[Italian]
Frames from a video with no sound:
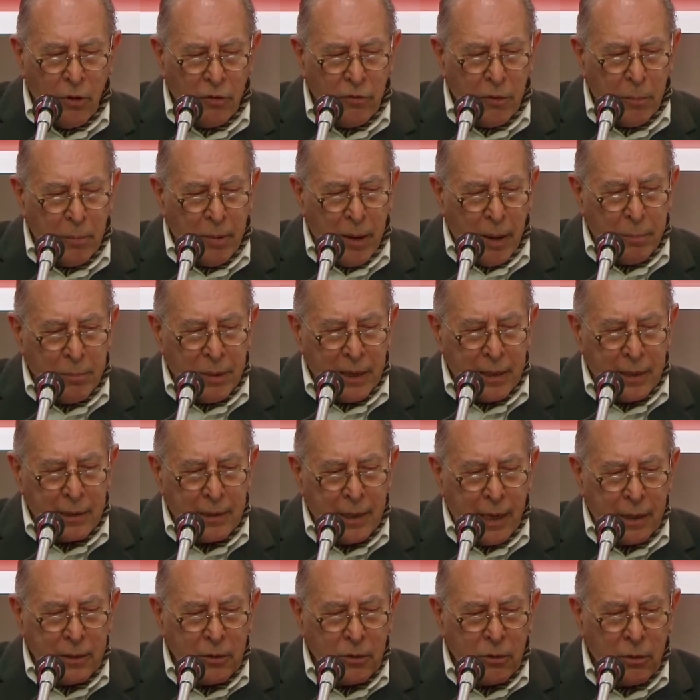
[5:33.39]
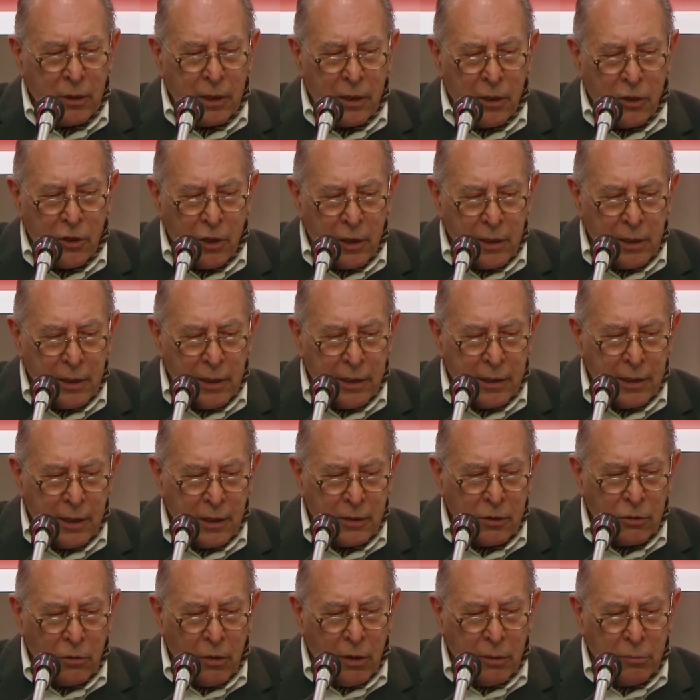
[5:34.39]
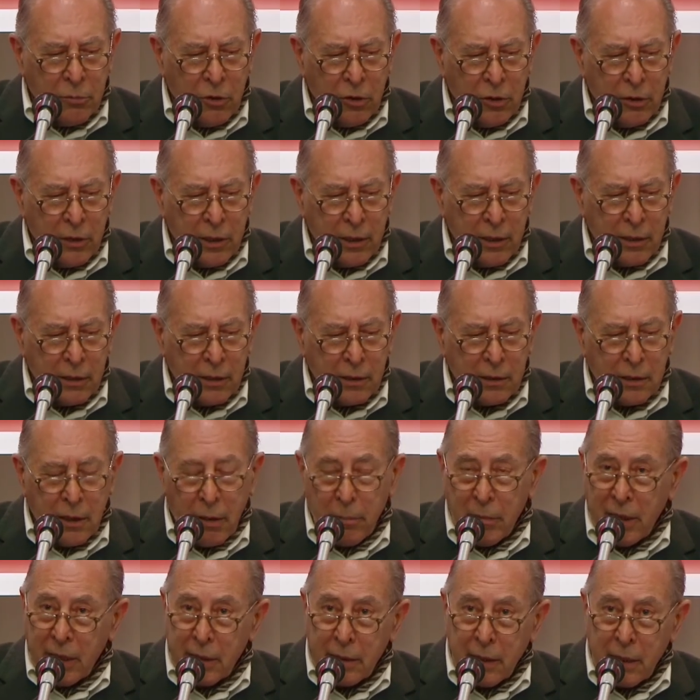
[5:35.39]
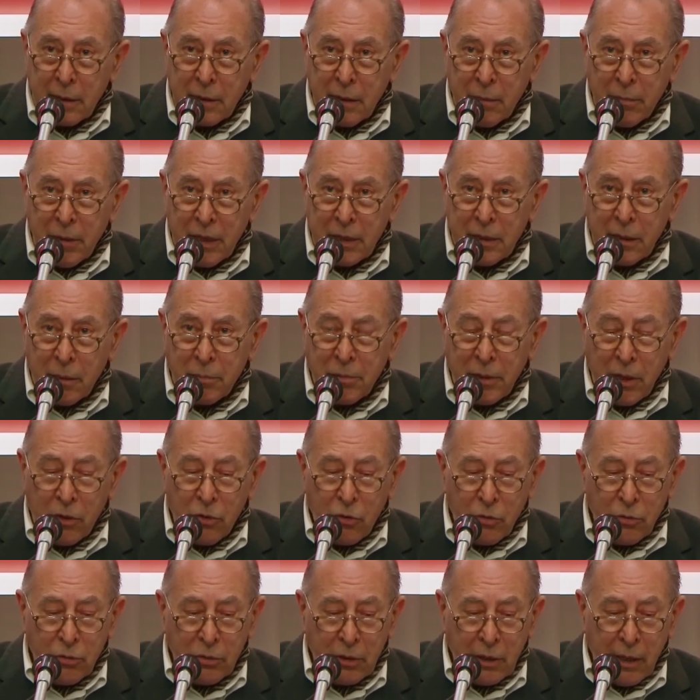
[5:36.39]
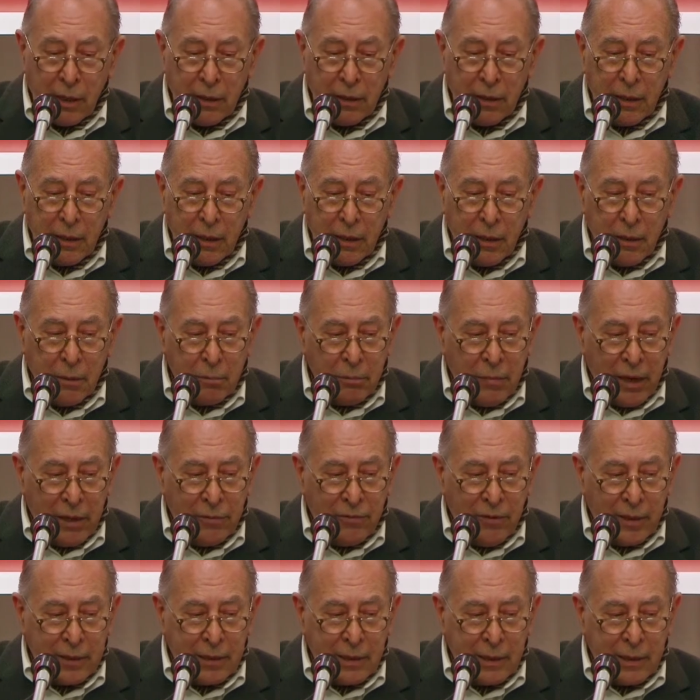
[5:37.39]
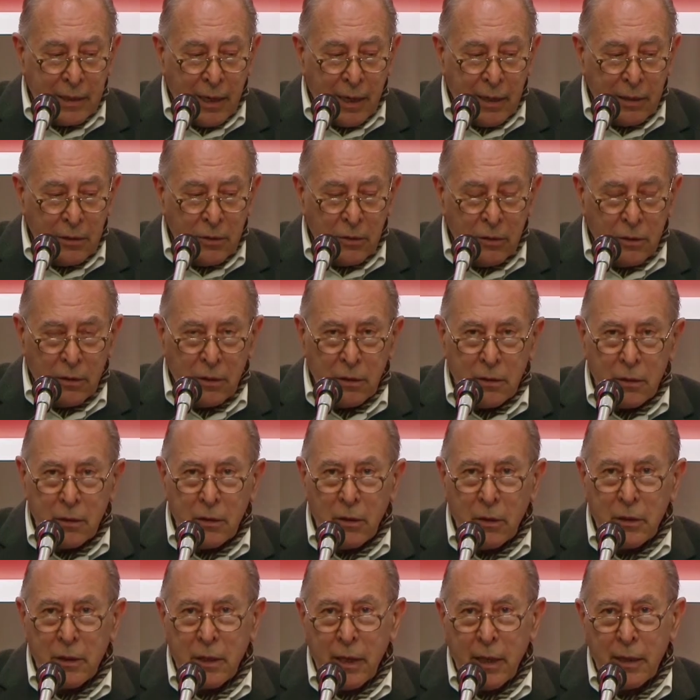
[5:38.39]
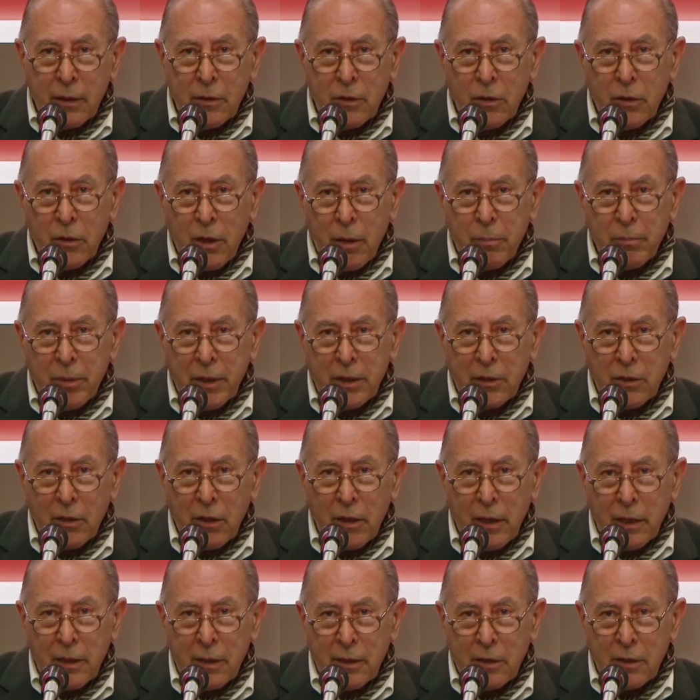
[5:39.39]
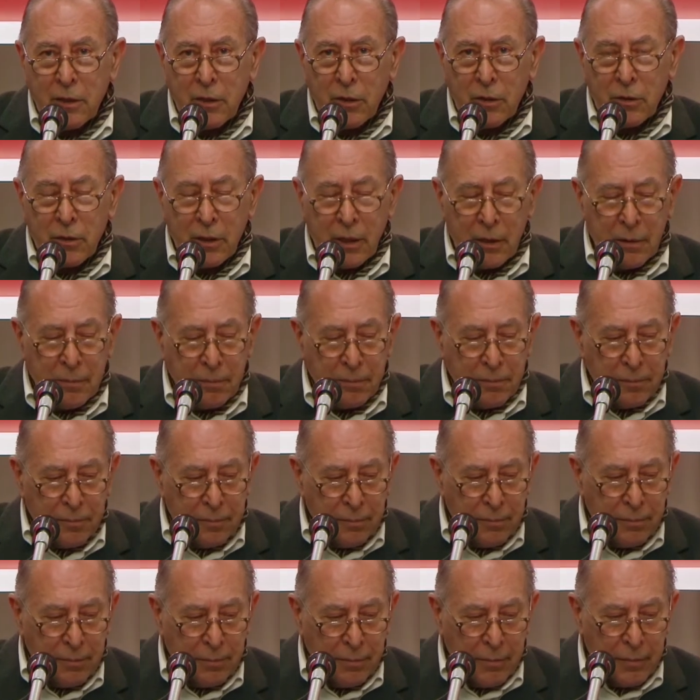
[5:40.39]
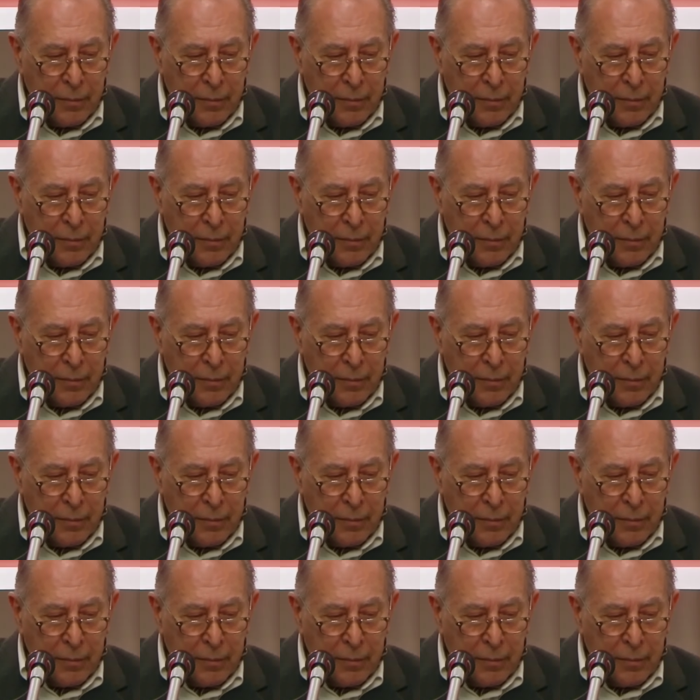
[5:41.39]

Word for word: Il nuovo Papa ha redatto un'enciclica sull'amore che a me è grandemente piaciuta, ma il Vaticano non ne ha ancora preso la lezione.